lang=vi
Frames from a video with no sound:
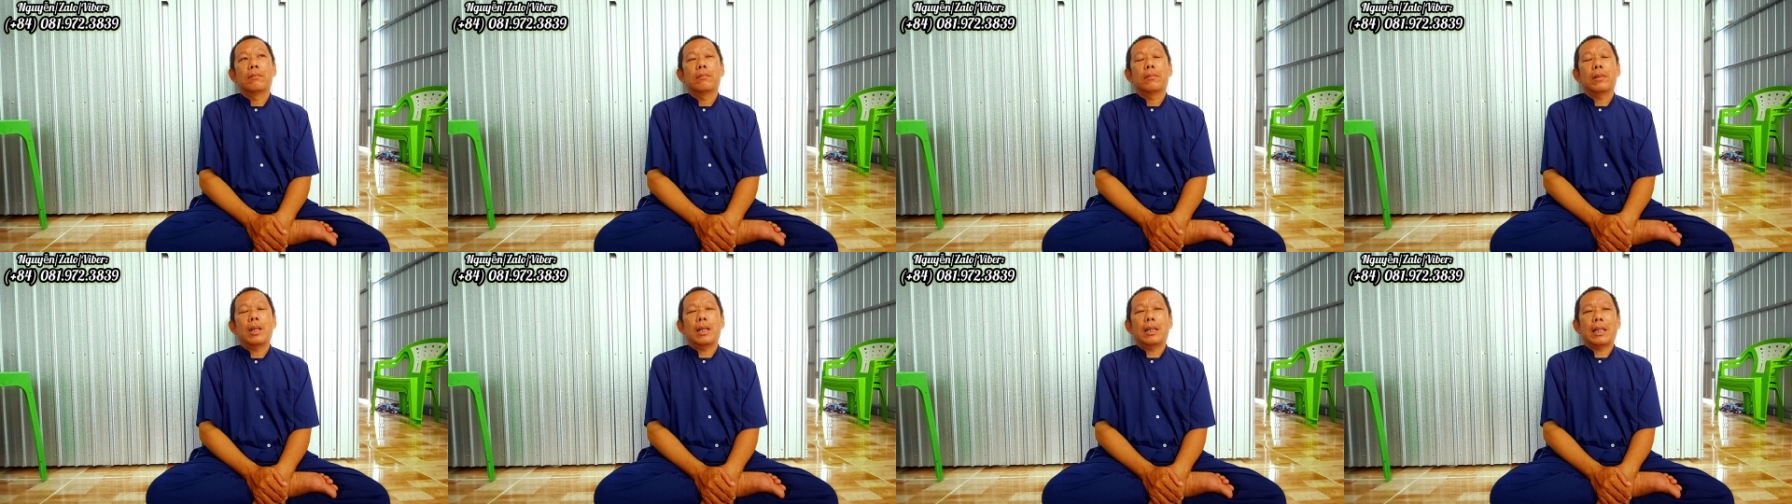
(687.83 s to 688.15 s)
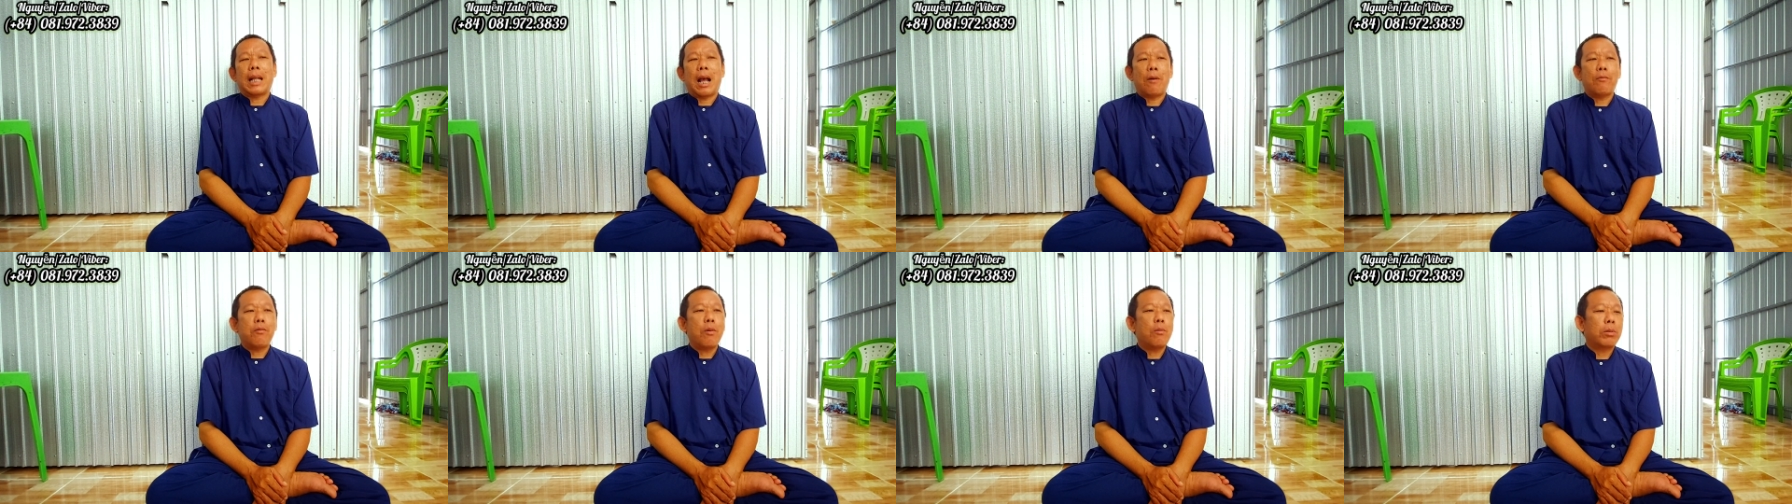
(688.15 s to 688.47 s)
thì
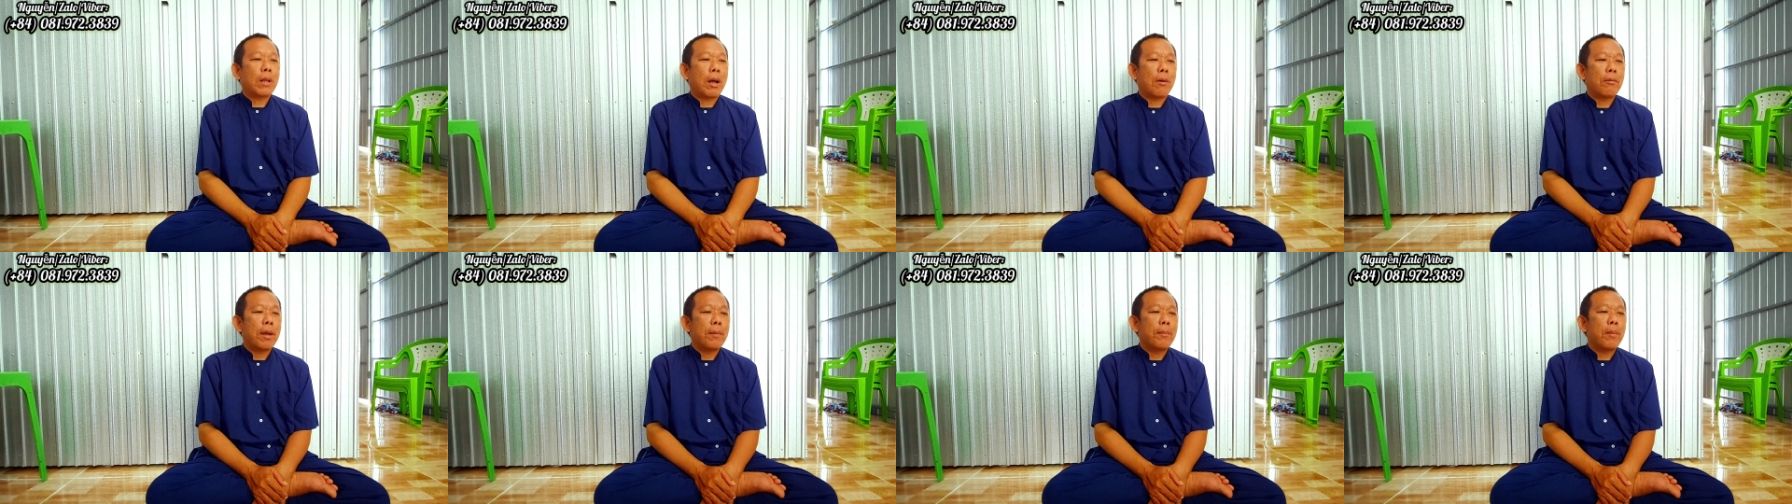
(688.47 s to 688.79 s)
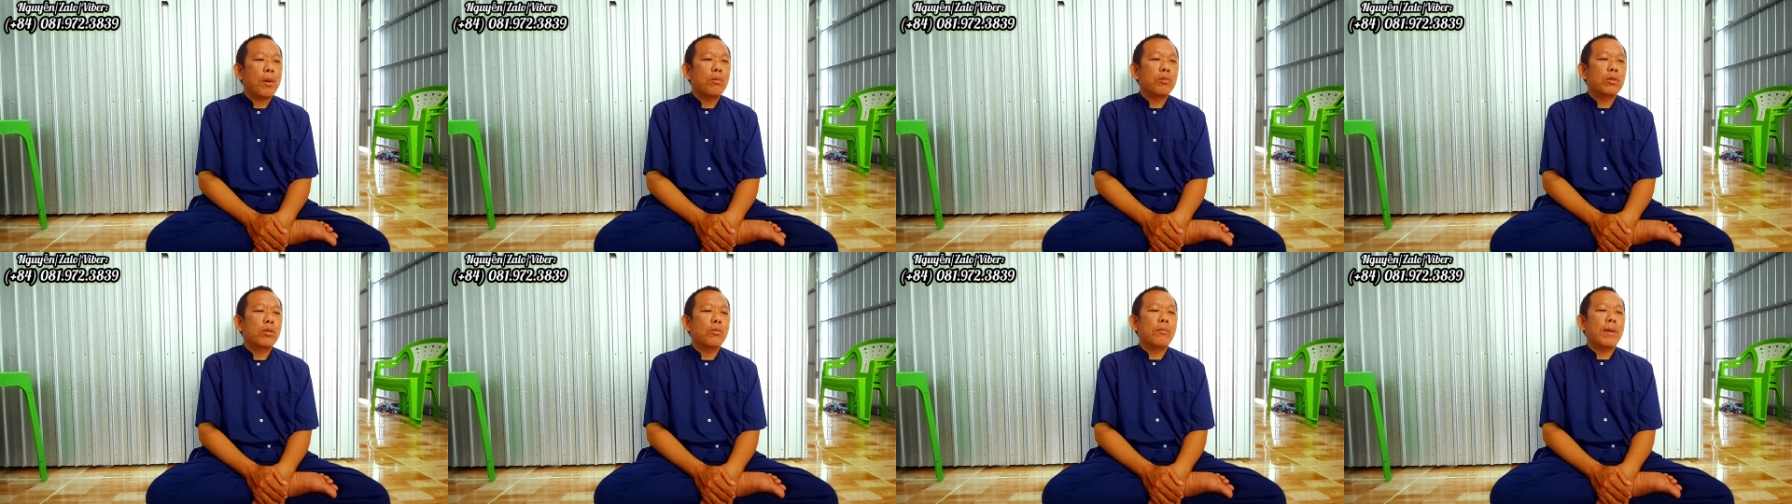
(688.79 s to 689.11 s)
tạo phúc tạo nghiệp
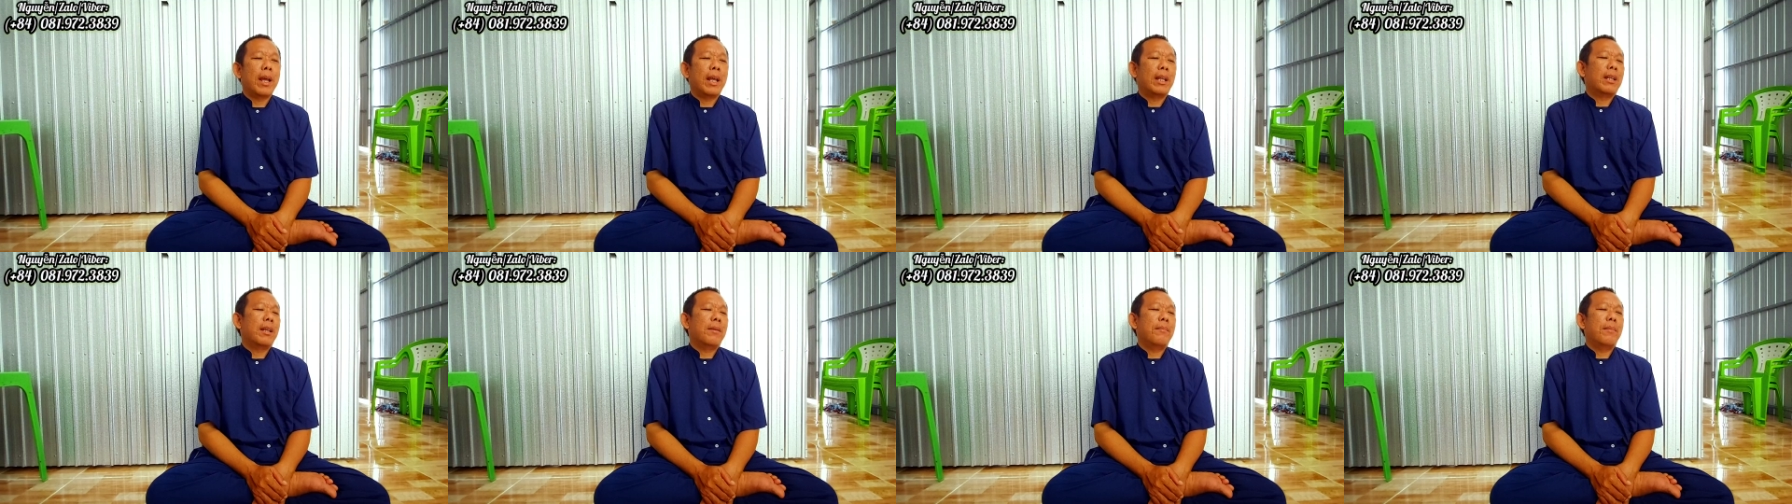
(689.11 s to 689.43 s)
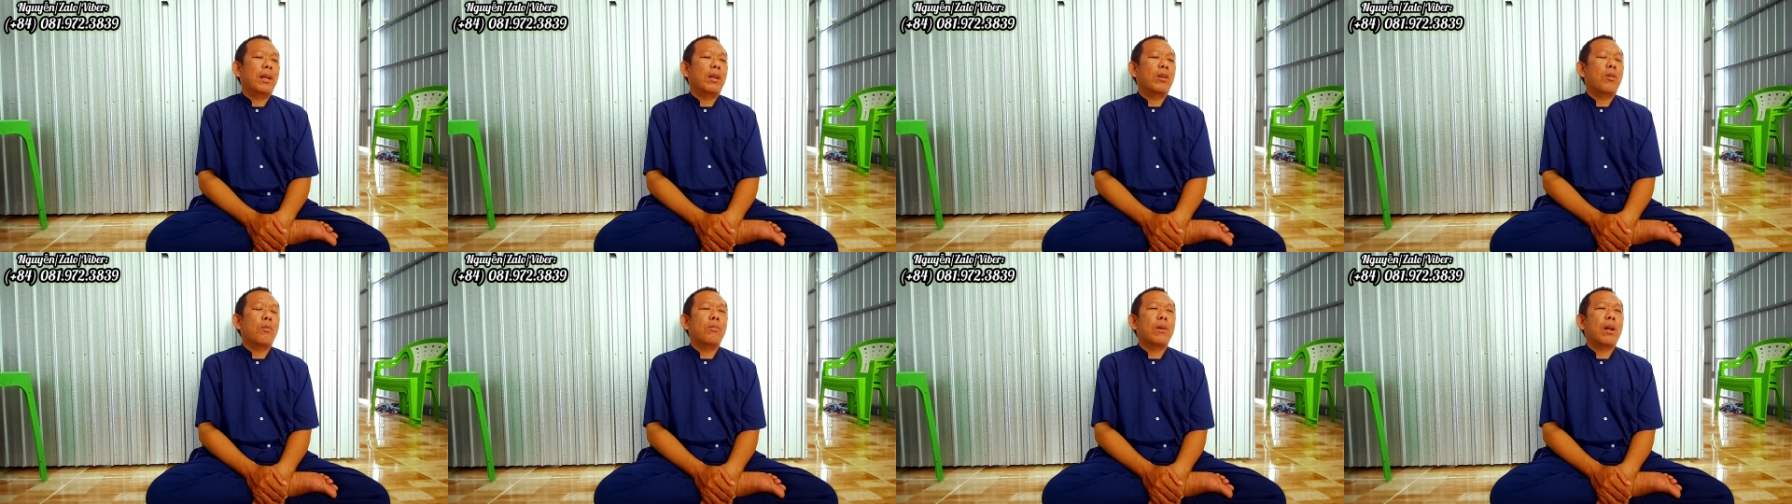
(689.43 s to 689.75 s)
luôn xung ben thì
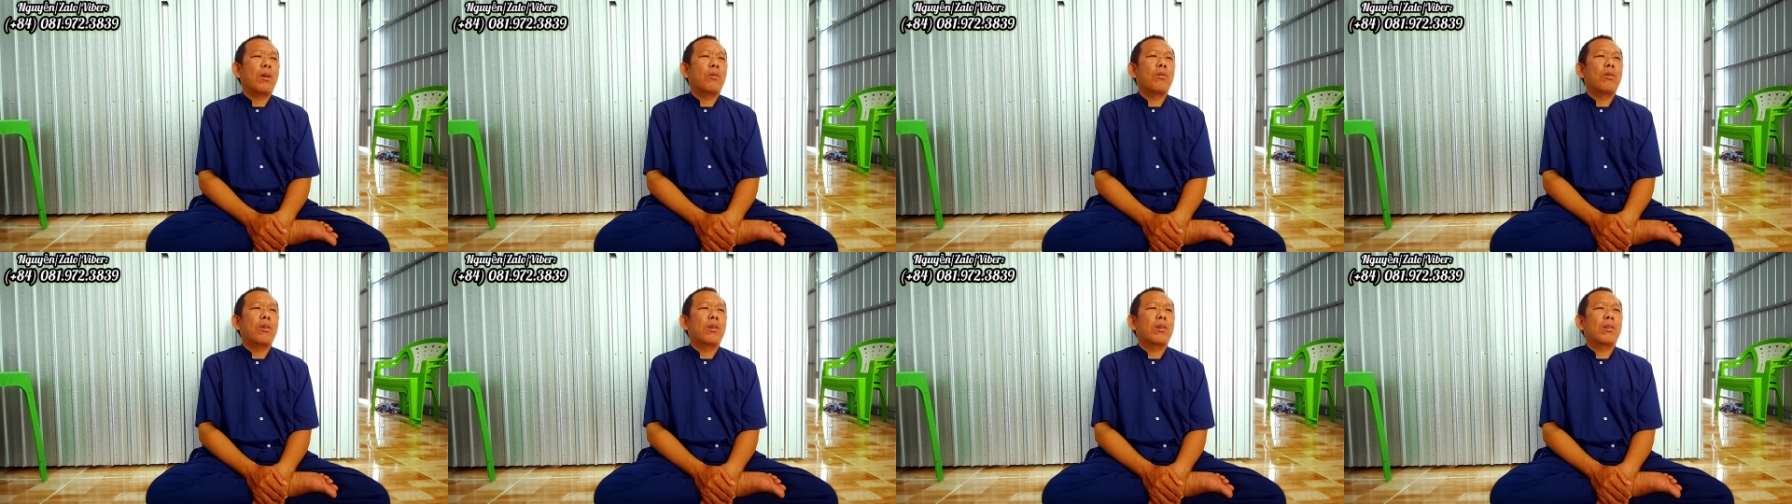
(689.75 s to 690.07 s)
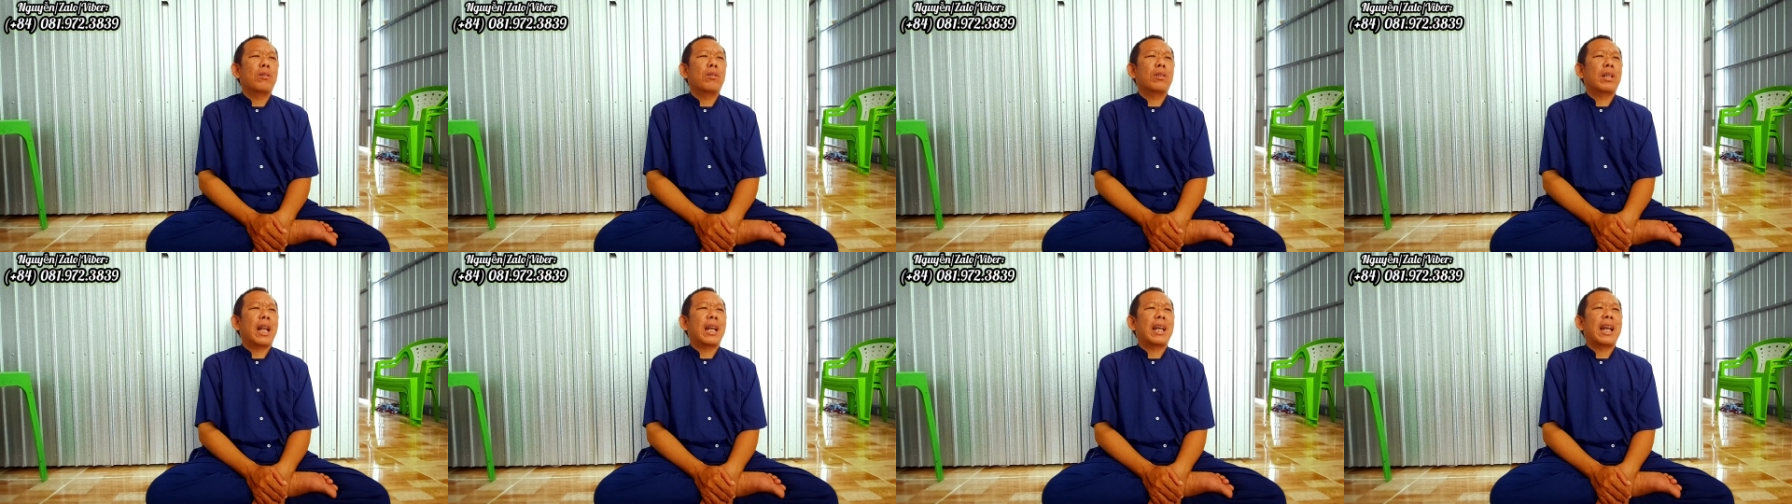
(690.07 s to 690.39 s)
mình cũng đâu có
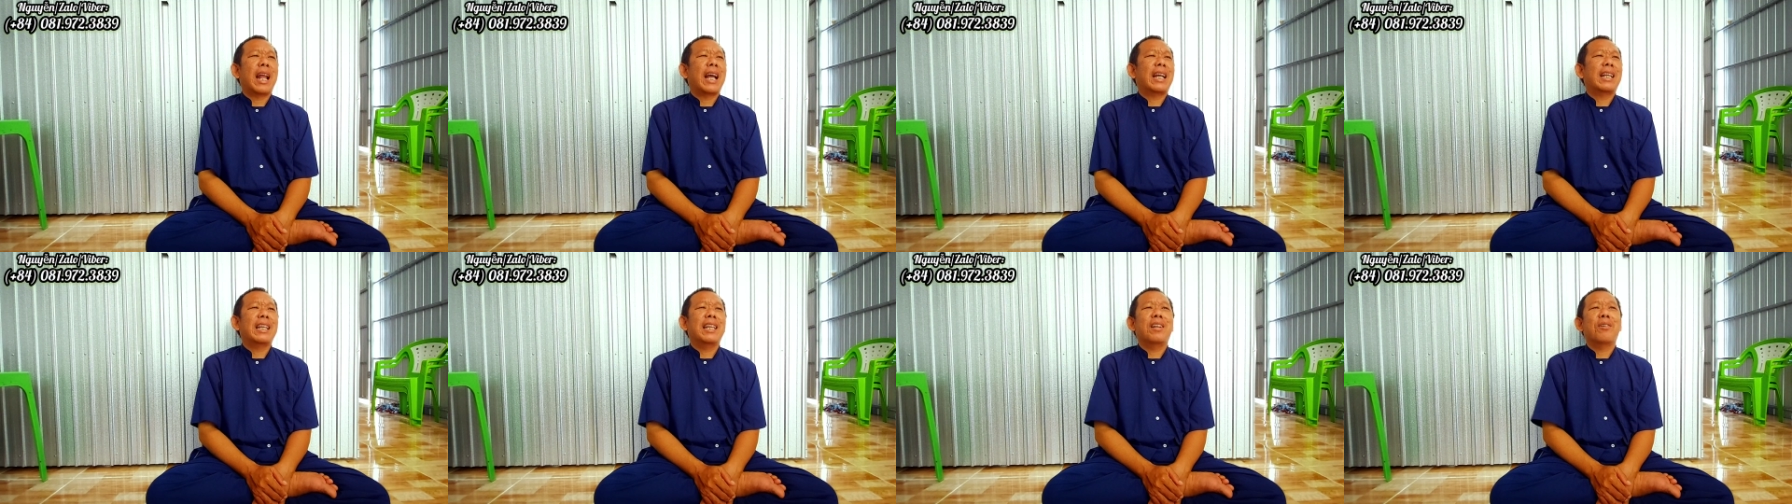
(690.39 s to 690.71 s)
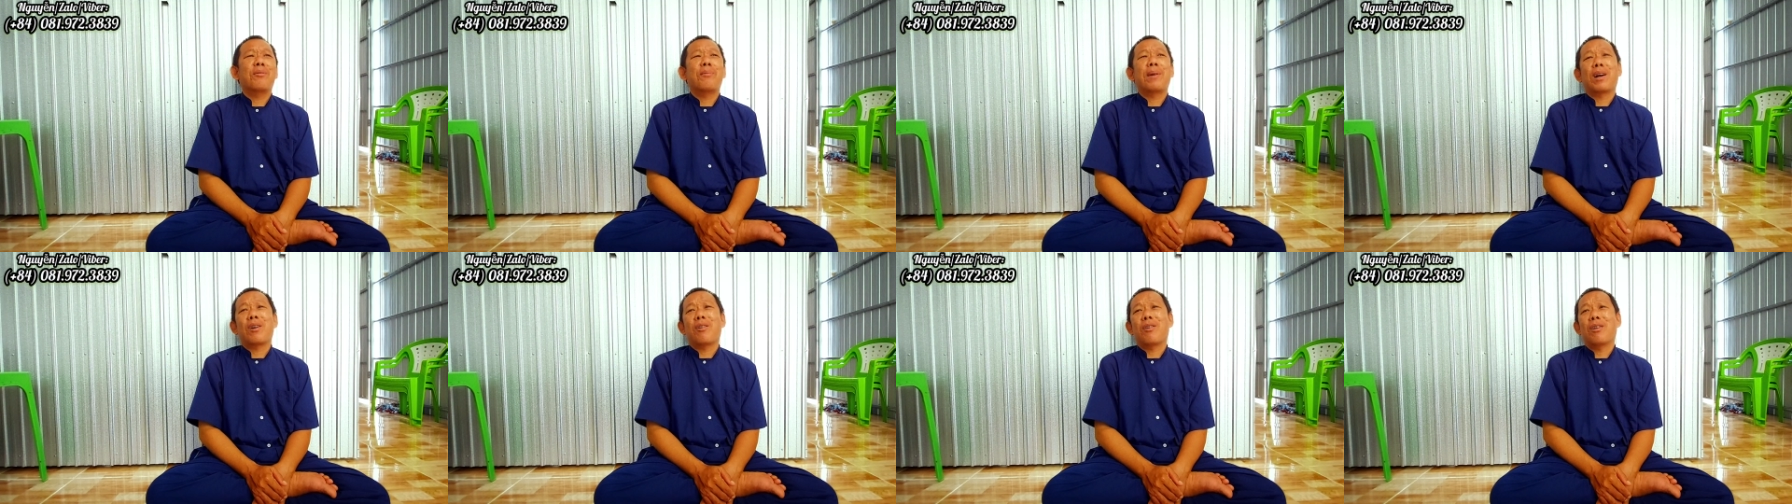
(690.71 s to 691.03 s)
có thành đạt gì đâu
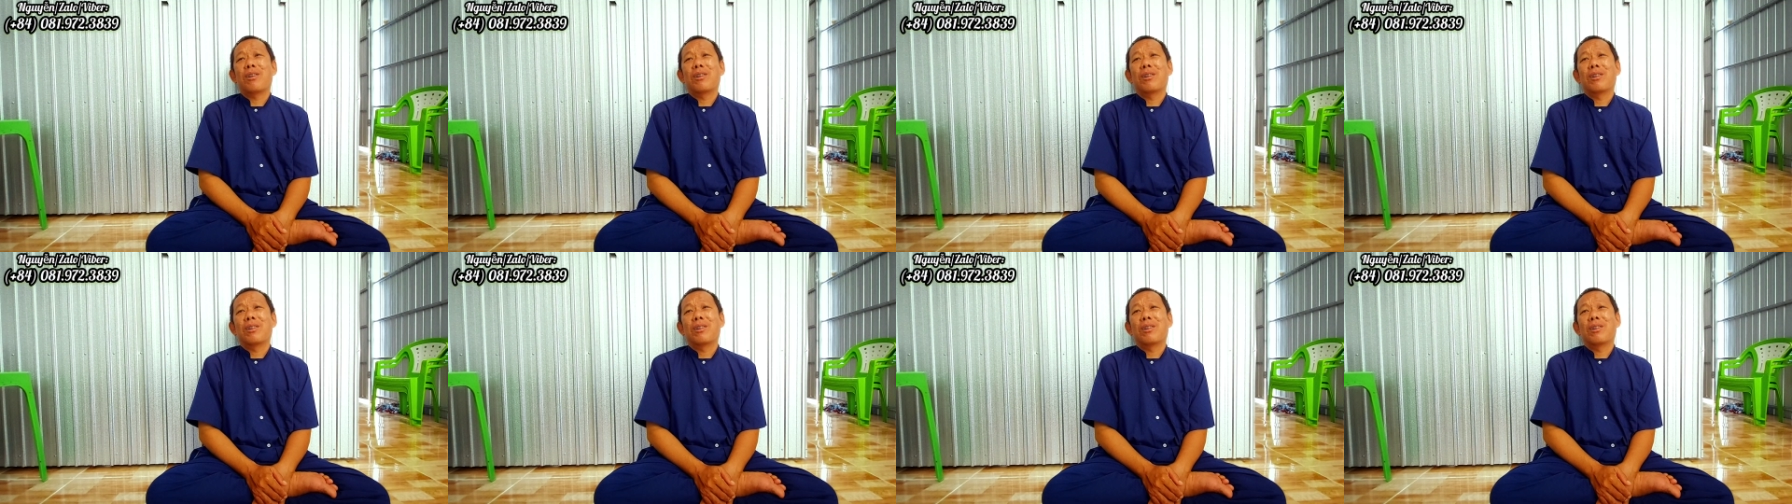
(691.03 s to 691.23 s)
mà không